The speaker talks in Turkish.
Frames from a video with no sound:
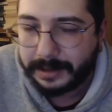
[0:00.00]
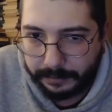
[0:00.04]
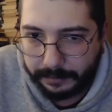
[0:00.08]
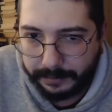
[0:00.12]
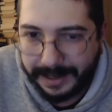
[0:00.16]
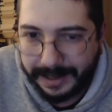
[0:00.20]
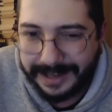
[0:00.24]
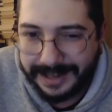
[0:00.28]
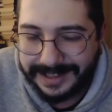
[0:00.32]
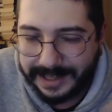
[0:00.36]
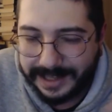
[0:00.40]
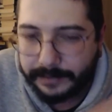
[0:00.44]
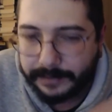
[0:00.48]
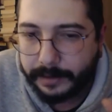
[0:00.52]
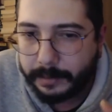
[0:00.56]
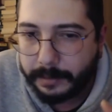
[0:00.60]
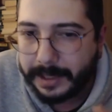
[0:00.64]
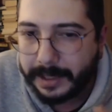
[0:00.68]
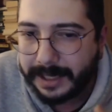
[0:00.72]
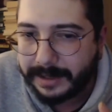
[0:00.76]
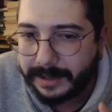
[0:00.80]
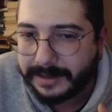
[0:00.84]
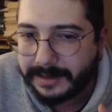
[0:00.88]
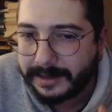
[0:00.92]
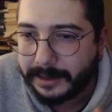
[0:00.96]
Felsefe
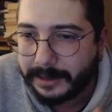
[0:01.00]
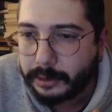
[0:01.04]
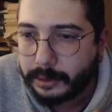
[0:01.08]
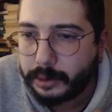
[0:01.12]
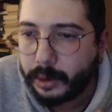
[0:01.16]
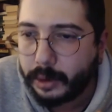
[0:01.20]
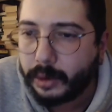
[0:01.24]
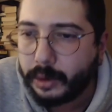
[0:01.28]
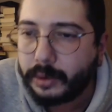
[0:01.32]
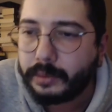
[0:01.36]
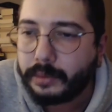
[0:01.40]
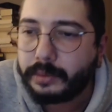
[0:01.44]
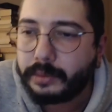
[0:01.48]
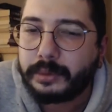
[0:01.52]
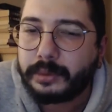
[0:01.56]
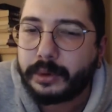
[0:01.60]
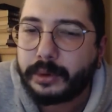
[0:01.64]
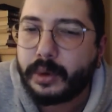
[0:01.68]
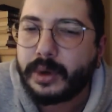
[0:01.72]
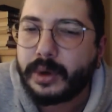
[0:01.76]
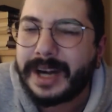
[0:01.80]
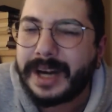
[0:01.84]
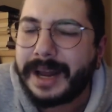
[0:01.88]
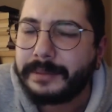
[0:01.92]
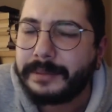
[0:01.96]
bilgisini çok
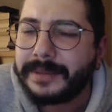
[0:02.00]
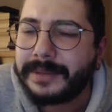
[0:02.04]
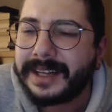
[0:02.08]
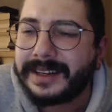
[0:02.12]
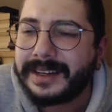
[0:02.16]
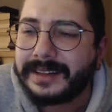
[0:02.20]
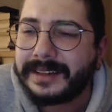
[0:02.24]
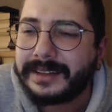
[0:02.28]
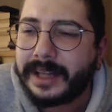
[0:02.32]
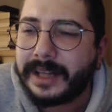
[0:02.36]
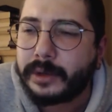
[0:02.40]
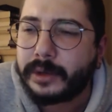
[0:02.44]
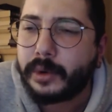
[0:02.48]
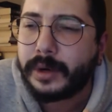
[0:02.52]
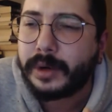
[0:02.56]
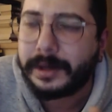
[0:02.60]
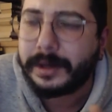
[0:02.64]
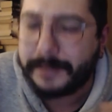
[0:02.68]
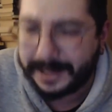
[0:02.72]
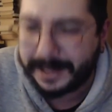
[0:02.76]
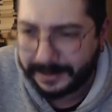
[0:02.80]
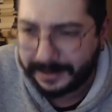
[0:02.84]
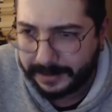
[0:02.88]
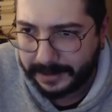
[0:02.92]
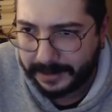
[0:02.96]
programlarında
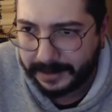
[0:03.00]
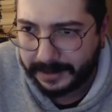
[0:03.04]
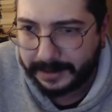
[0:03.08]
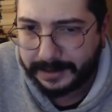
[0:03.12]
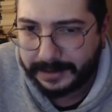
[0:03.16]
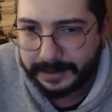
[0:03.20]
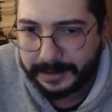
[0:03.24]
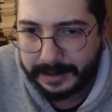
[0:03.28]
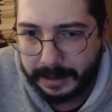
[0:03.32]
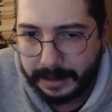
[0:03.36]
göremezsiniz.